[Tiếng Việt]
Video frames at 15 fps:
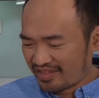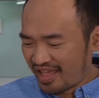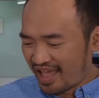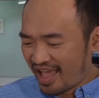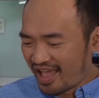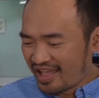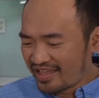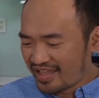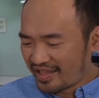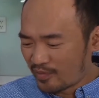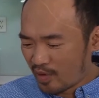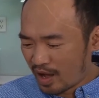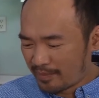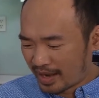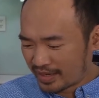Dễ gì
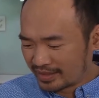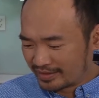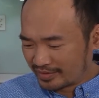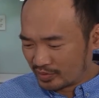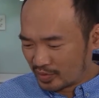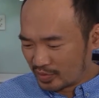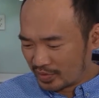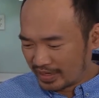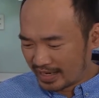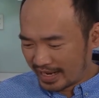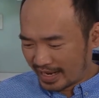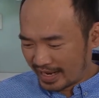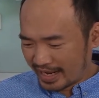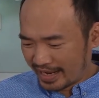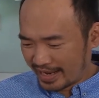qua mặt được tôi
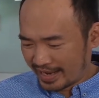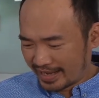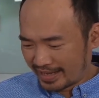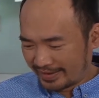nè.